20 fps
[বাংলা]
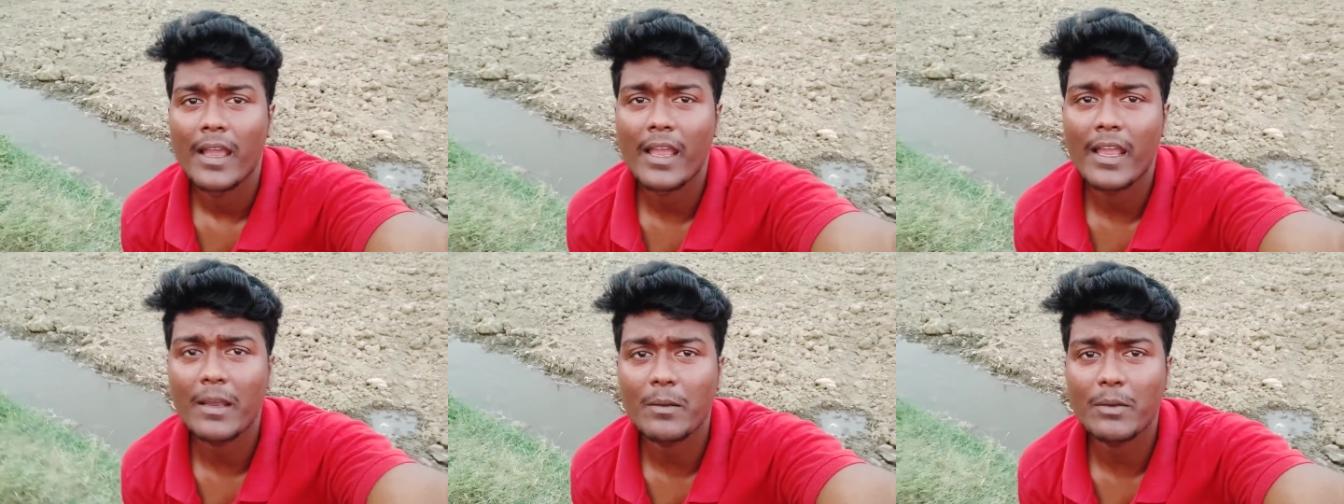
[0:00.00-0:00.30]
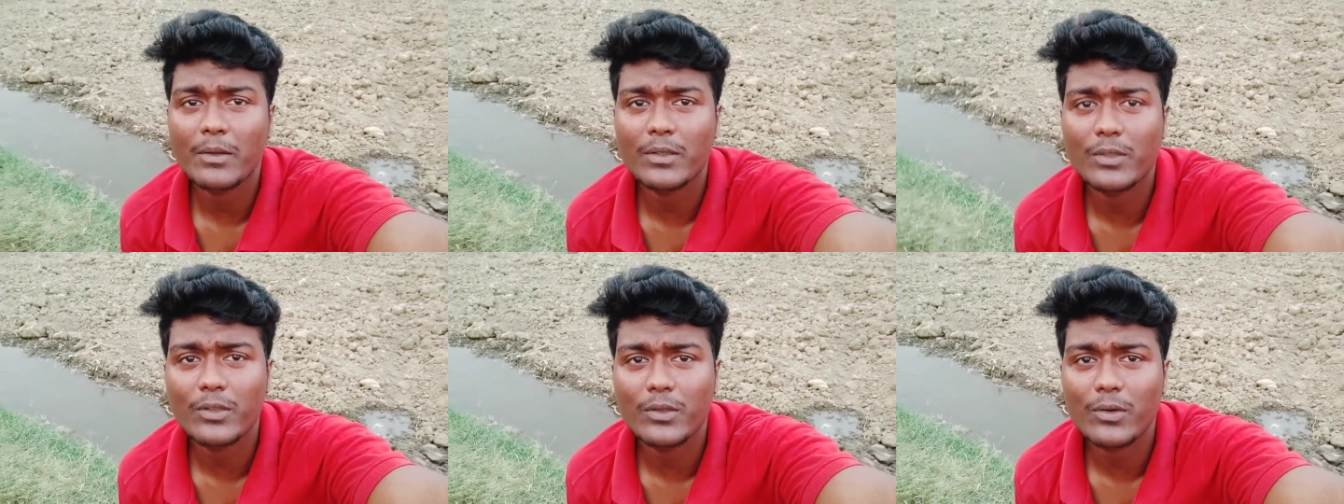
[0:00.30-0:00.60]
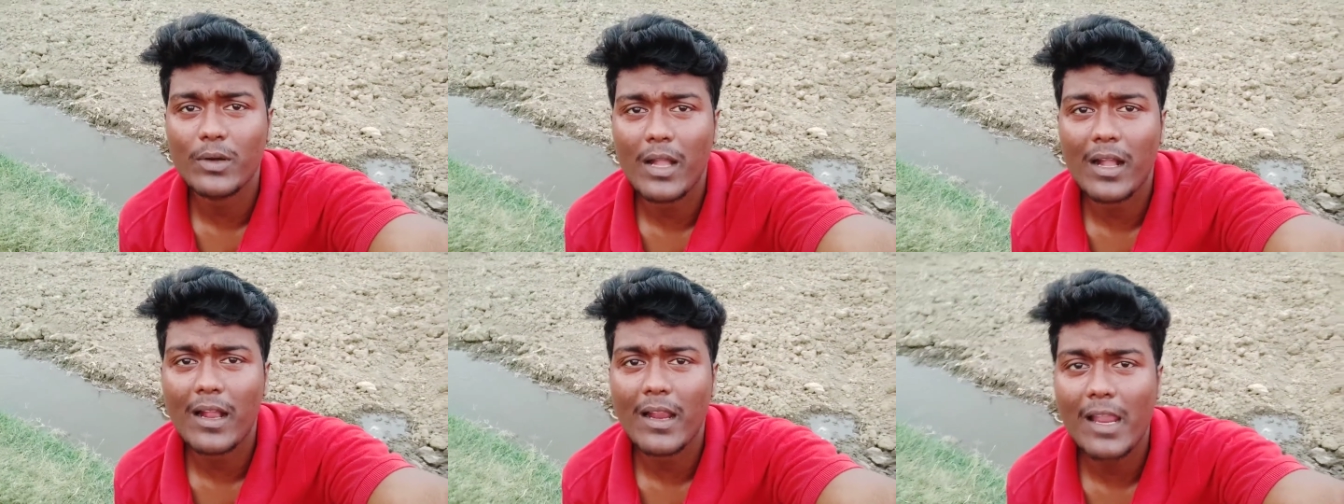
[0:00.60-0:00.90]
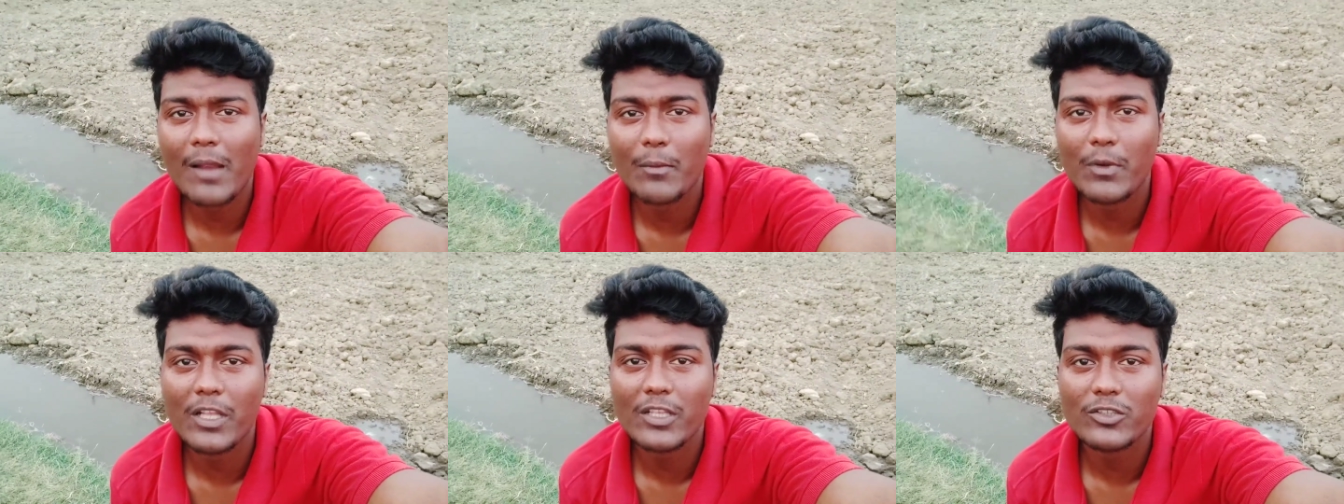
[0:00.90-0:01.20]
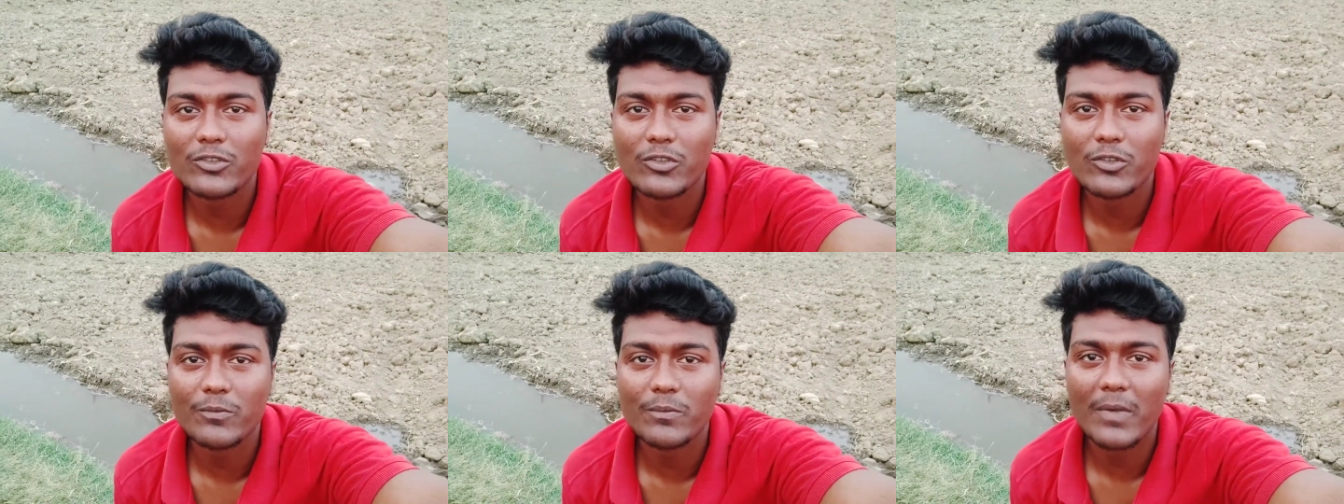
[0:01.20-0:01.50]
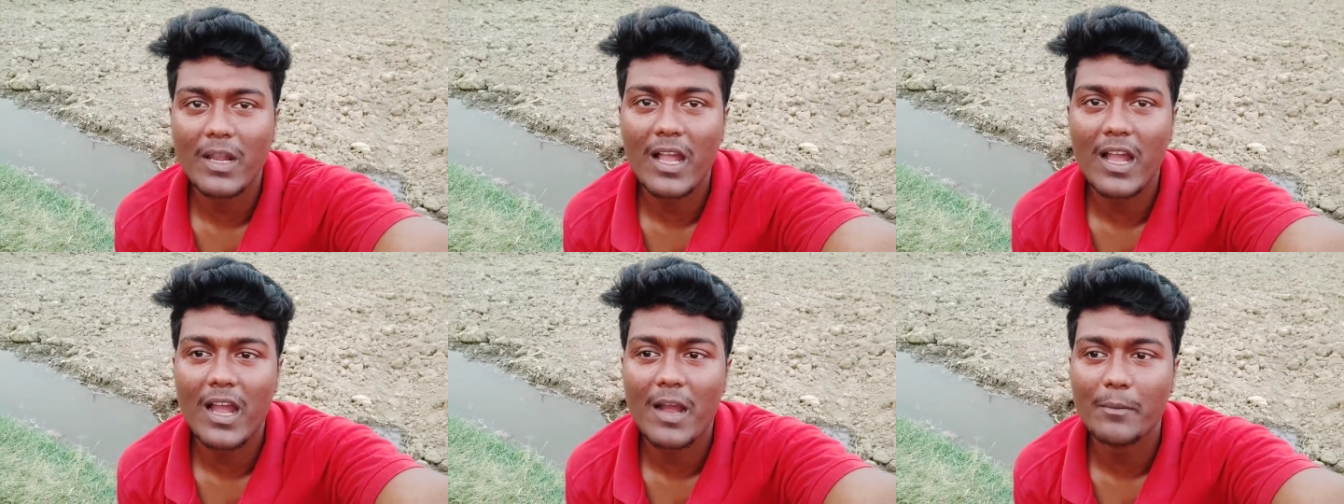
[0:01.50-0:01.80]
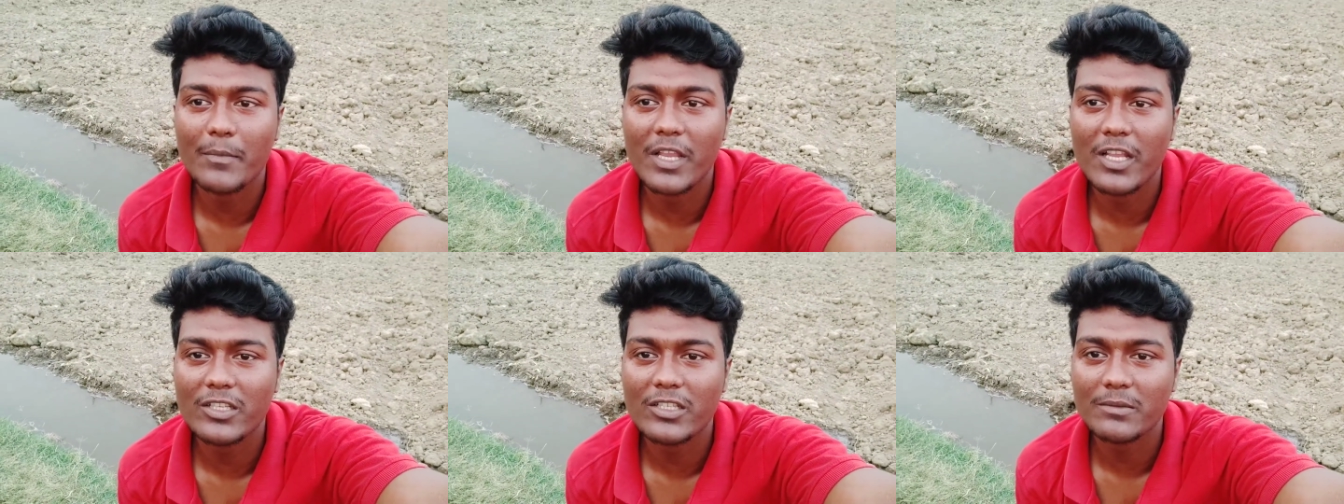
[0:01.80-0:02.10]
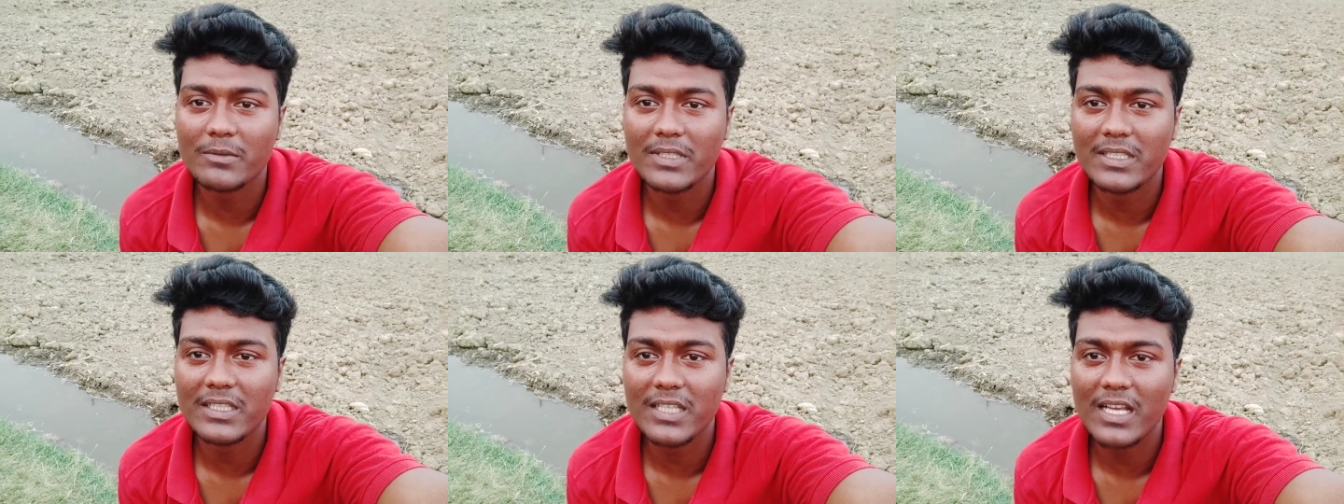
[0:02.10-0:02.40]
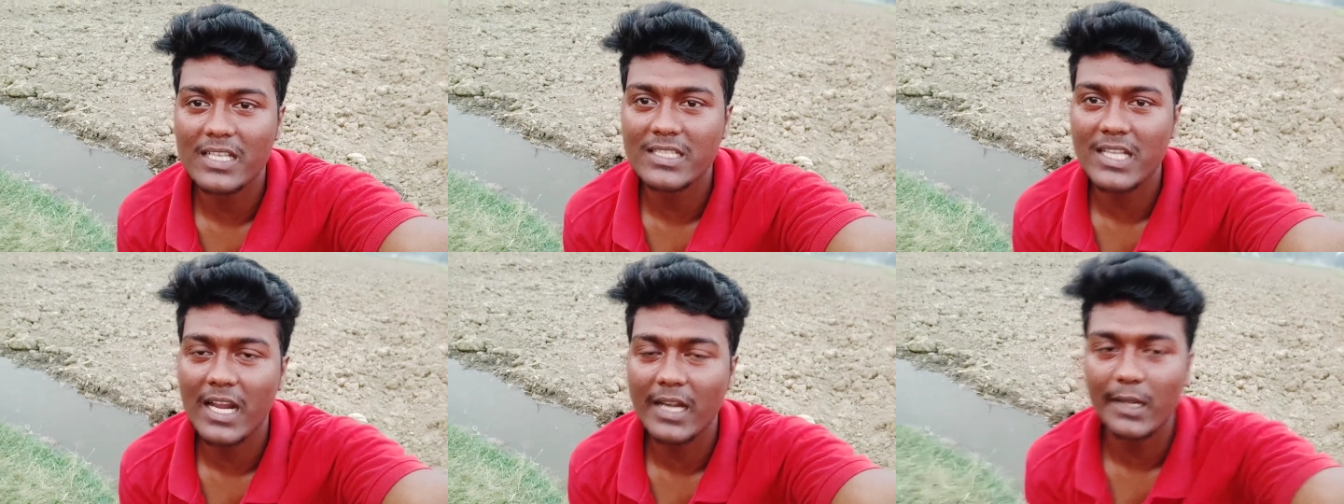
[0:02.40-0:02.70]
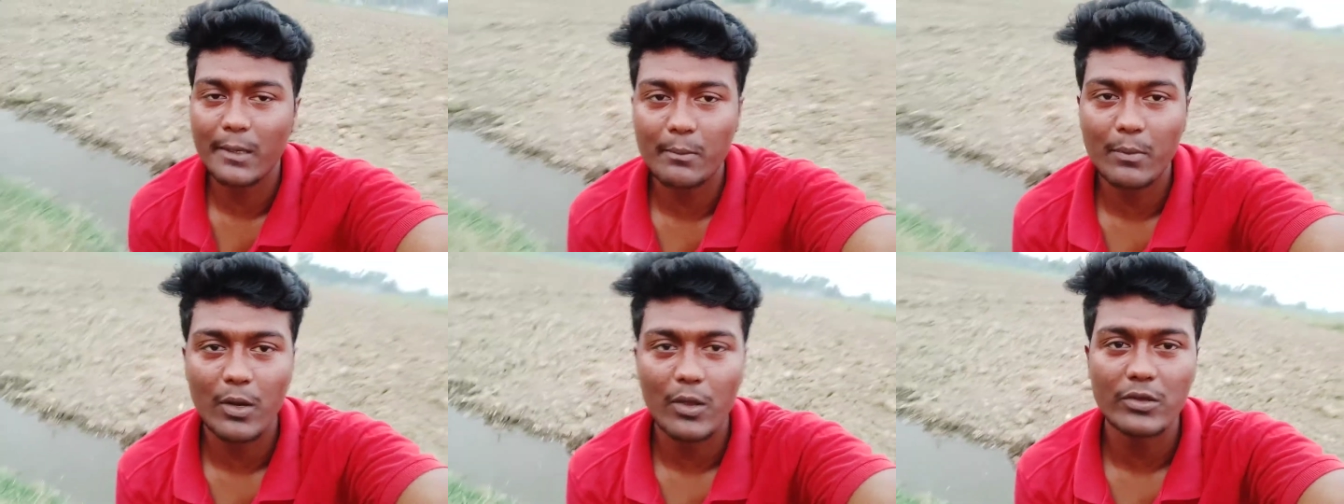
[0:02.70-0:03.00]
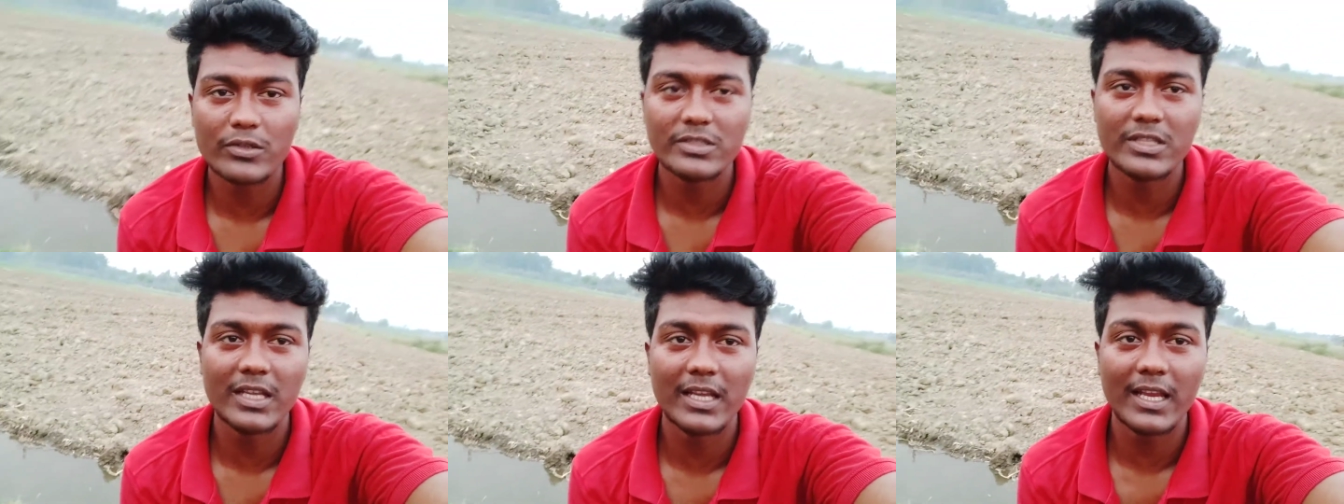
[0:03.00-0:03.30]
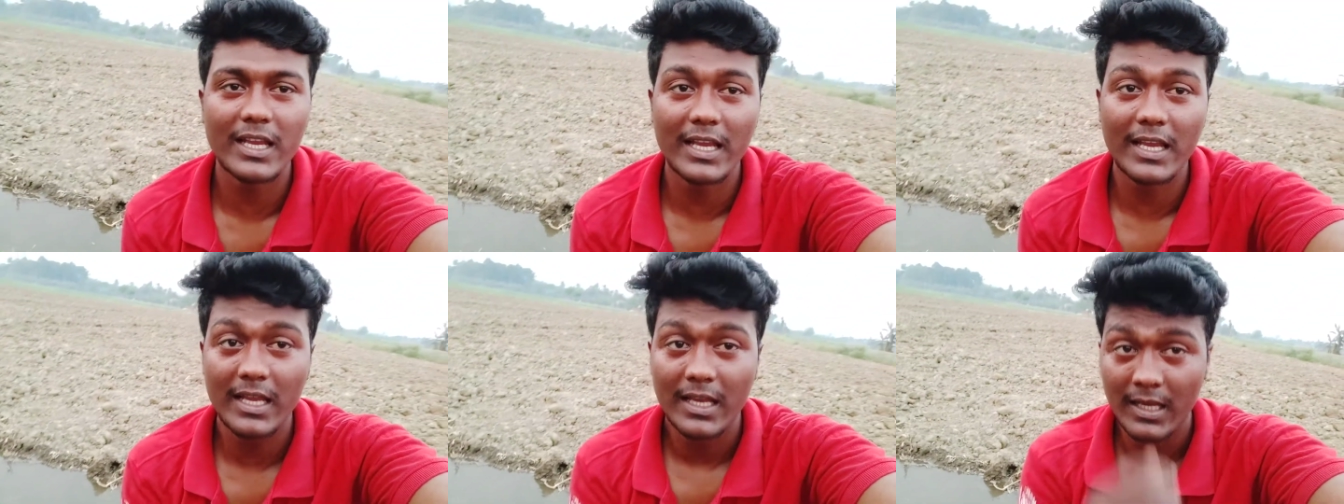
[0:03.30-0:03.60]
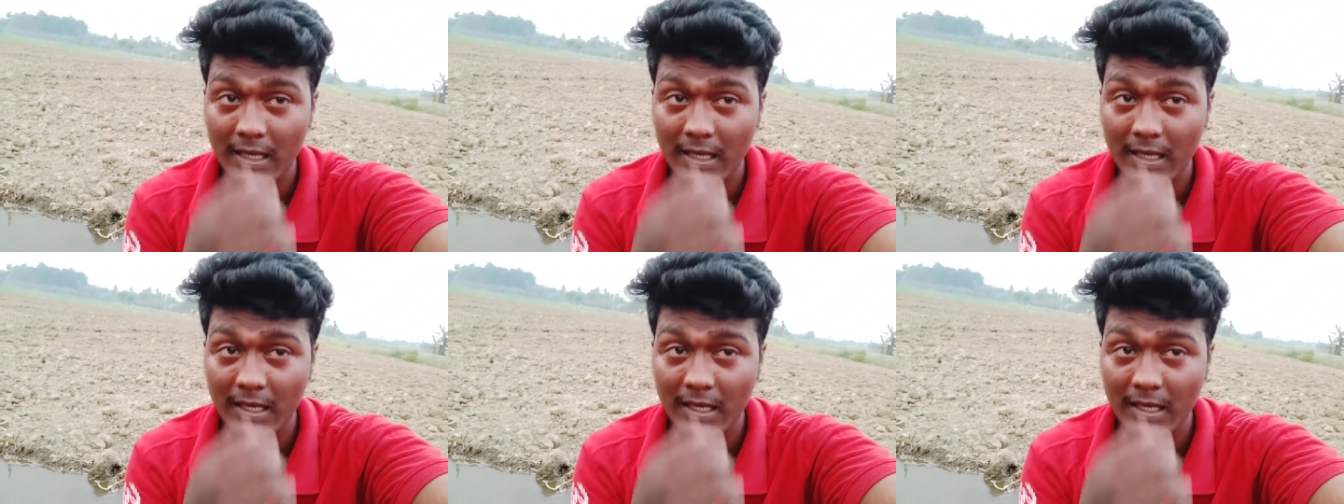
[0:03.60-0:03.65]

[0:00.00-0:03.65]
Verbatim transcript: হ্যাঁ বন্ধুরা কেমন আছো তোমরা আমি আছি বিন্দাস আরডি ব্লগস থেকে